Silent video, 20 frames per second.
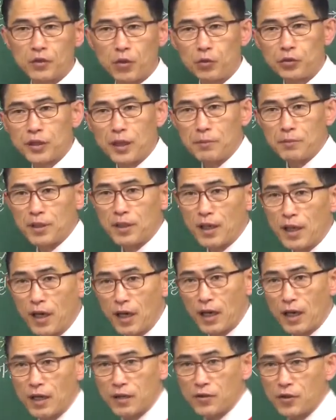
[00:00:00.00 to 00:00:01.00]

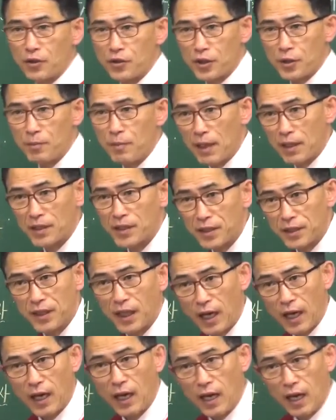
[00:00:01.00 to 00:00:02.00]
동사입니다. 알았죠? 신발을
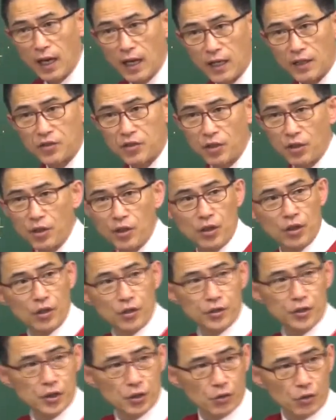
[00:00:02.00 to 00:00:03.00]
신다. 알았죠?
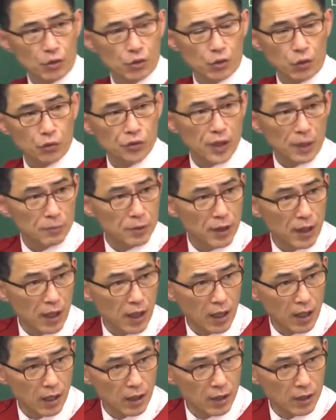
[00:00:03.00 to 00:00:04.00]
어, 신고는
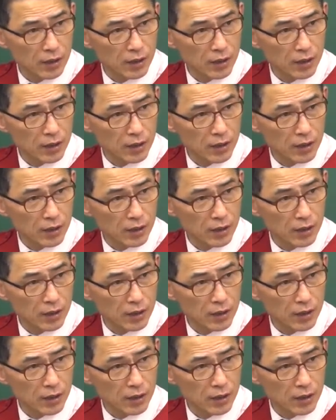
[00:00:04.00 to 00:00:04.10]
동사입니다.